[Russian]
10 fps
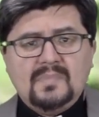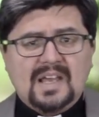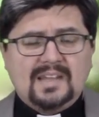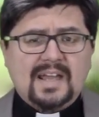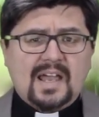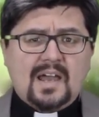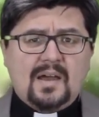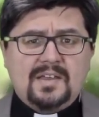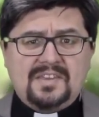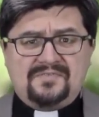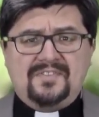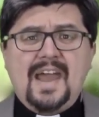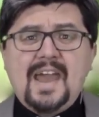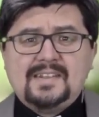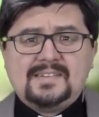Однако
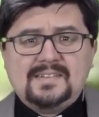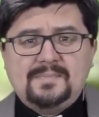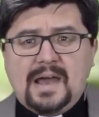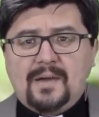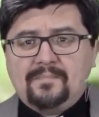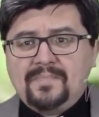являет себя,